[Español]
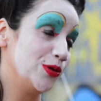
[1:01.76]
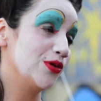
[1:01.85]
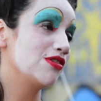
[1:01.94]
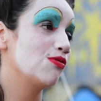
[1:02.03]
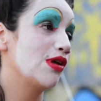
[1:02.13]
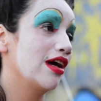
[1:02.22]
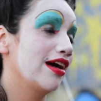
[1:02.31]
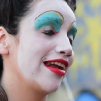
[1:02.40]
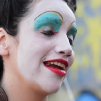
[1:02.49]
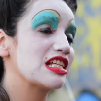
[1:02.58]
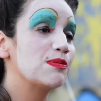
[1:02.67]
honor y una
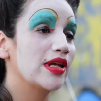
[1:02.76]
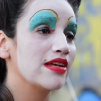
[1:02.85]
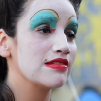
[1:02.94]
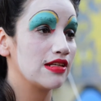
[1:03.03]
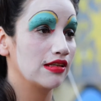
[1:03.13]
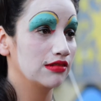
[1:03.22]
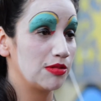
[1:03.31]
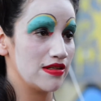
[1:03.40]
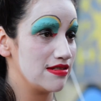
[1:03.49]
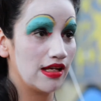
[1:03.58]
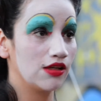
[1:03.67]
gran experiencia de
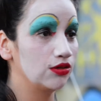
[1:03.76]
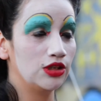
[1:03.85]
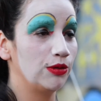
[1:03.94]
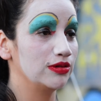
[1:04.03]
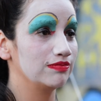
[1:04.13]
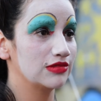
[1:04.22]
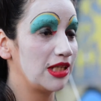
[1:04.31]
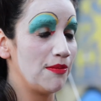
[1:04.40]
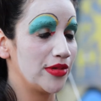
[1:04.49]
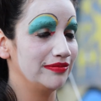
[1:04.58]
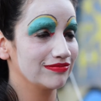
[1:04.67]
aprendizaje continuo,
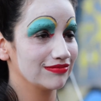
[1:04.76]
siempre.